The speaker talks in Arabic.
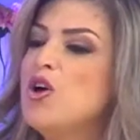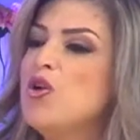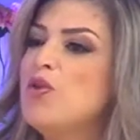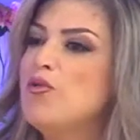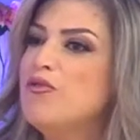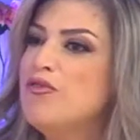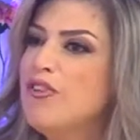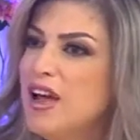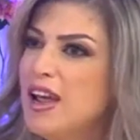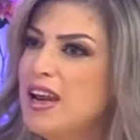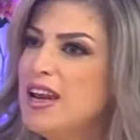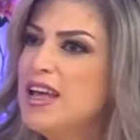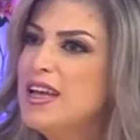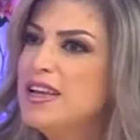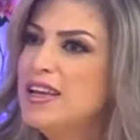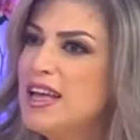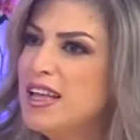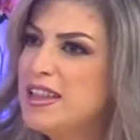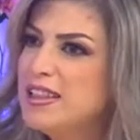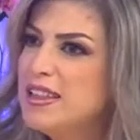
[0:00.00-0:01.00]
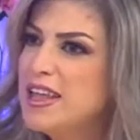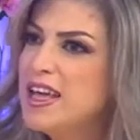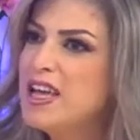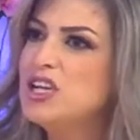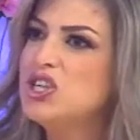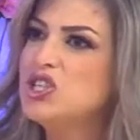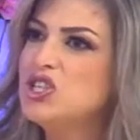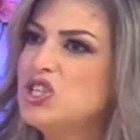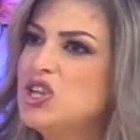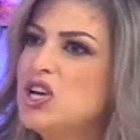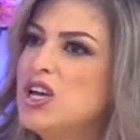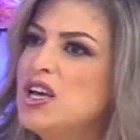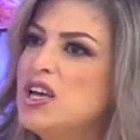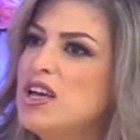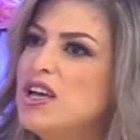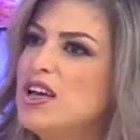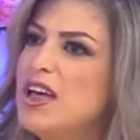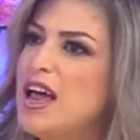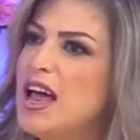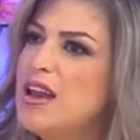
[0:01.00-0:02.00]
وفعلا قديش
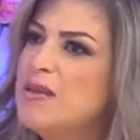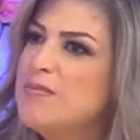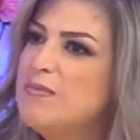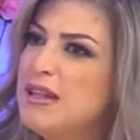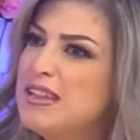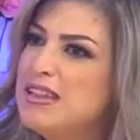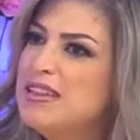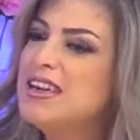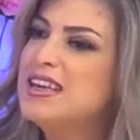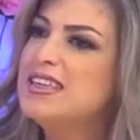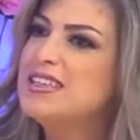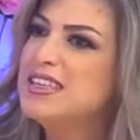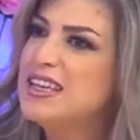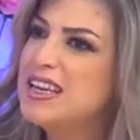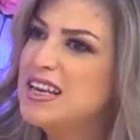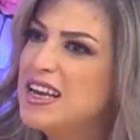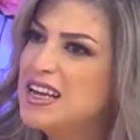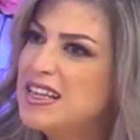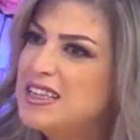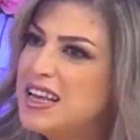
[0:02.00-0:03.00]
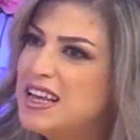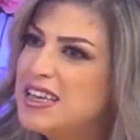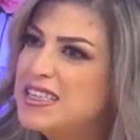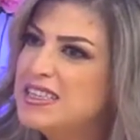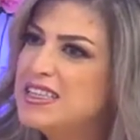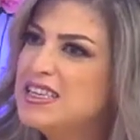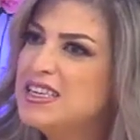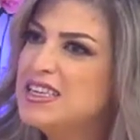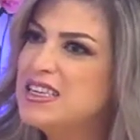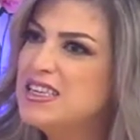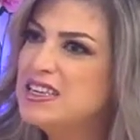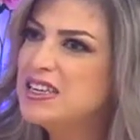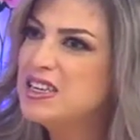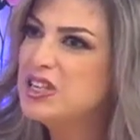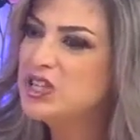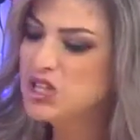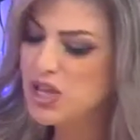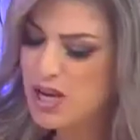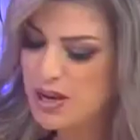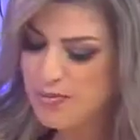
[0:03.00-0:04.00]
آه، المدرسة إلى تأثير
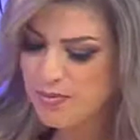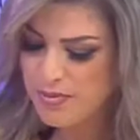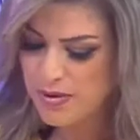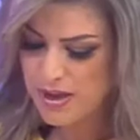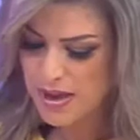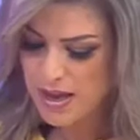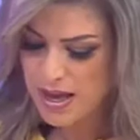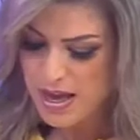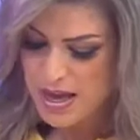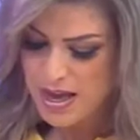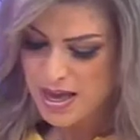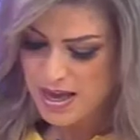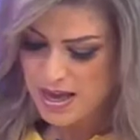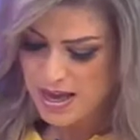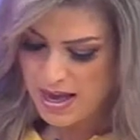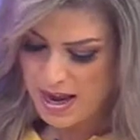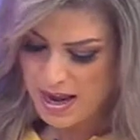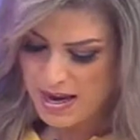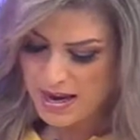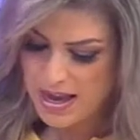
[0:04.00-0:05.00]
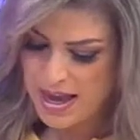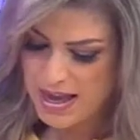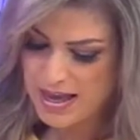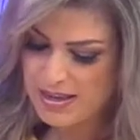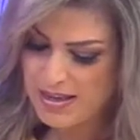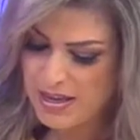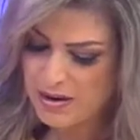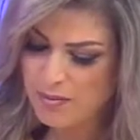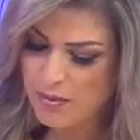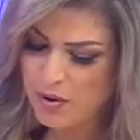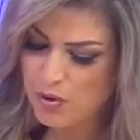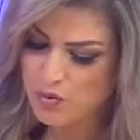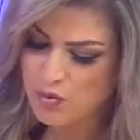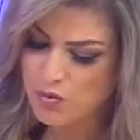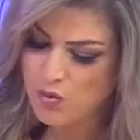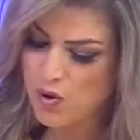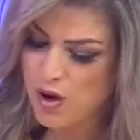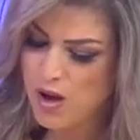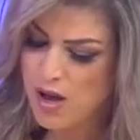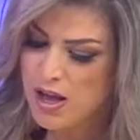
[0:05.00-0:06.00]
إيجابي آه، على هذا
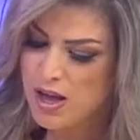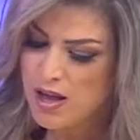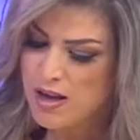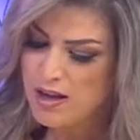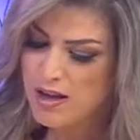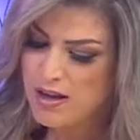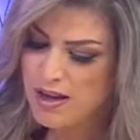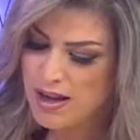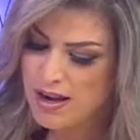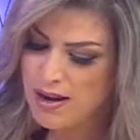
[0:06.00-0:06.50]
الموضوع آه،